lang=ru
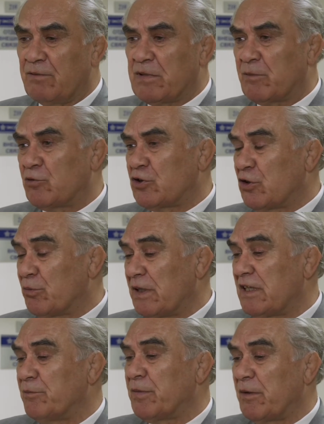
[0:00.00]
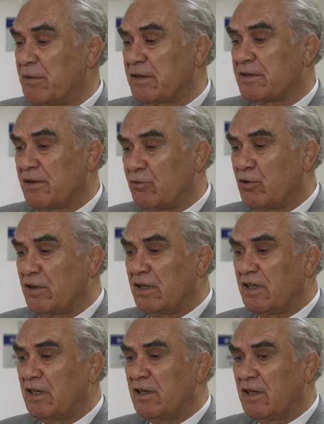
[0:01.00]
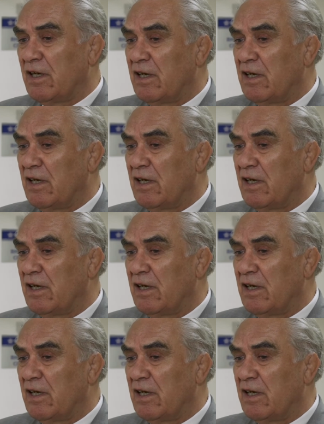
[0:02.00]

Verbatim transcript: потому что мы, например, сегодня